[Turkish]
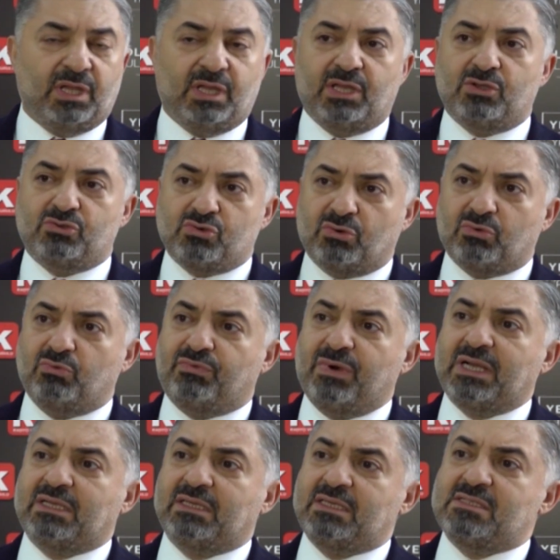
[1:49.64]
E, çok
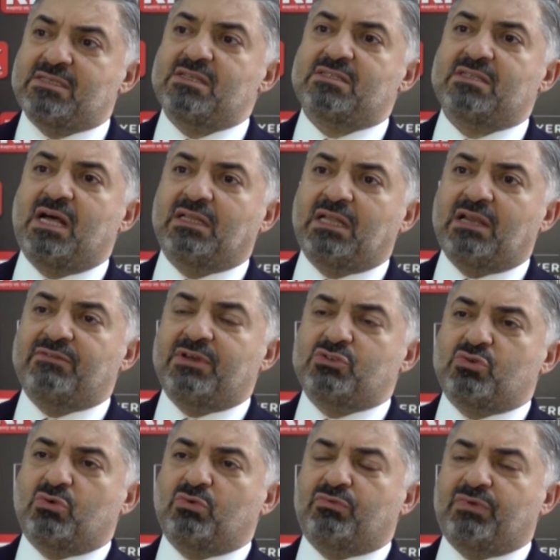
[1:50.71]
ufak istisnalar ve
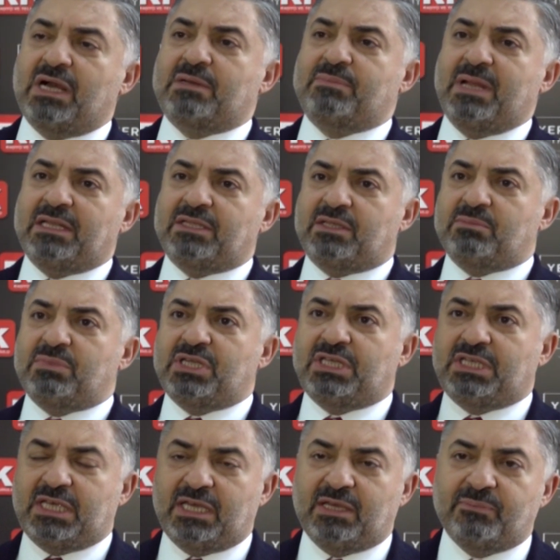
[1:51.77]
çok ufak belki bir
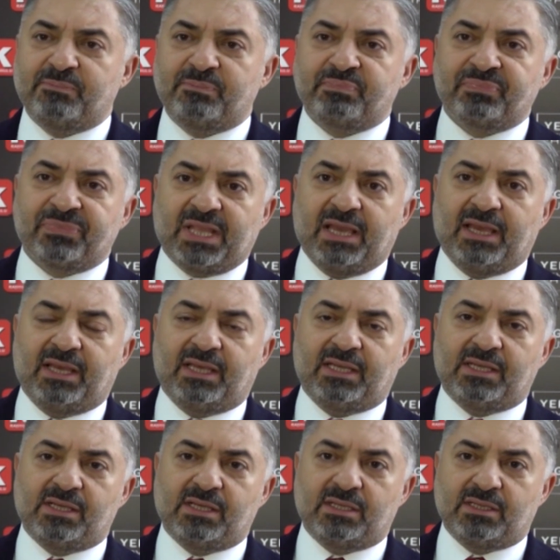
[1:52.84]
iki e,
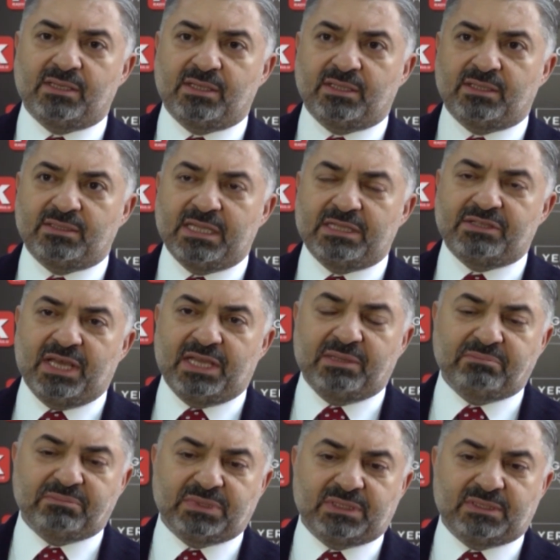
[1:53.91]
ne
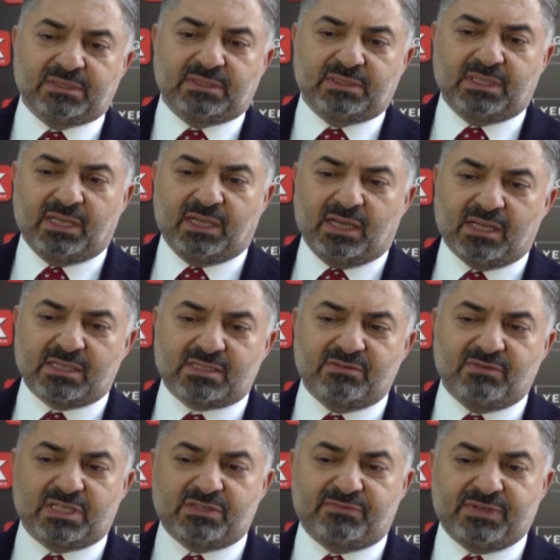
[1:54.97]
diyelim e, asli
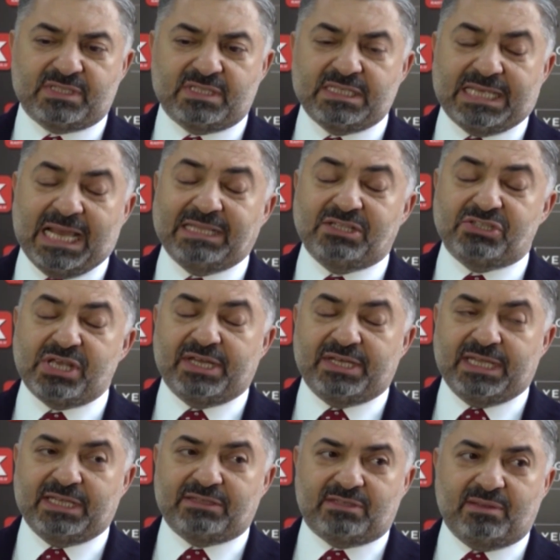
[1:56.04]
vazifesini kendice
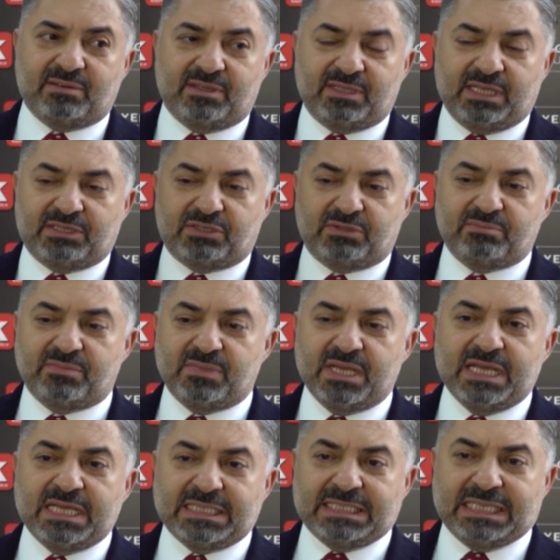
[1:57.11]
yerine getire, getir,
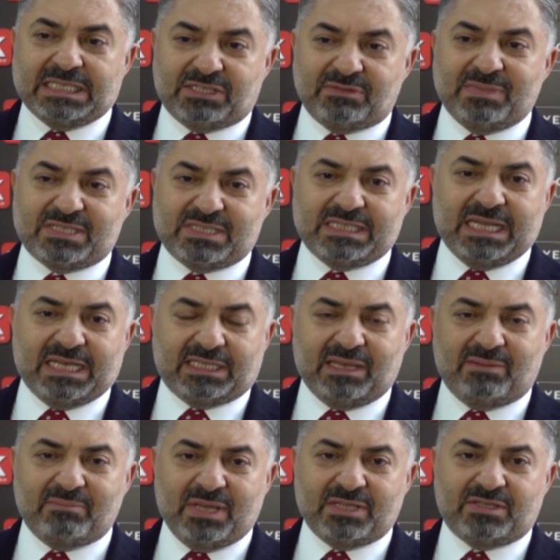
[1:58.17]
getirmesi
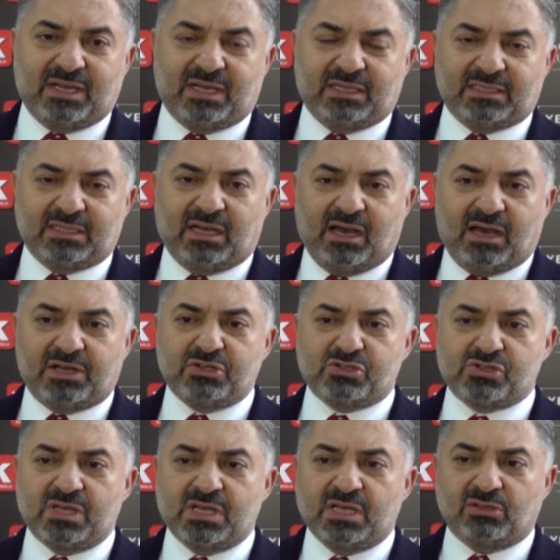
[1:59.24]
gereken medya
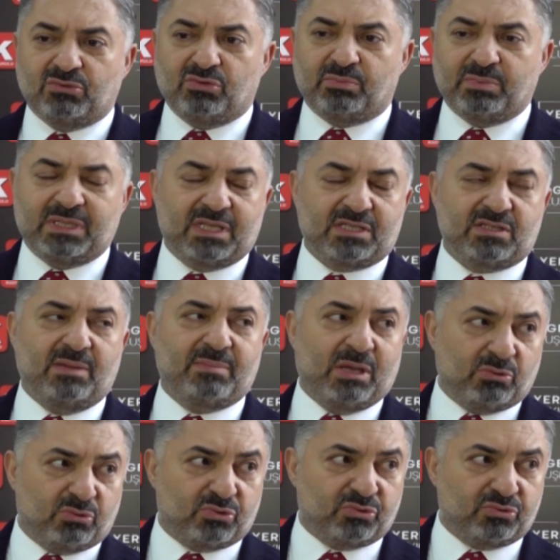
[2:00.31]
hariç Türk medyasıyla
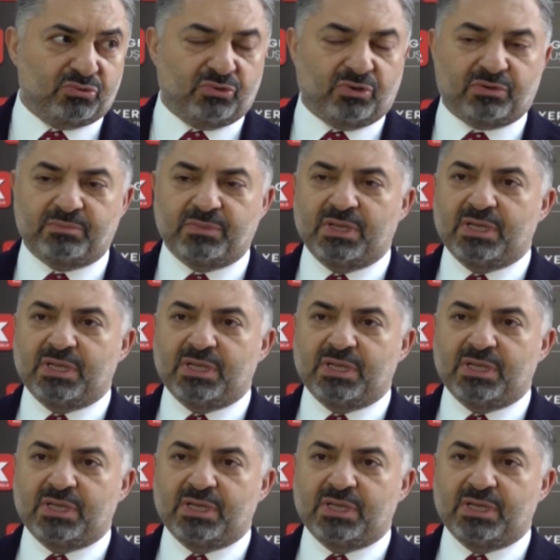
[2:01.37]
ben gurur duyuyorum.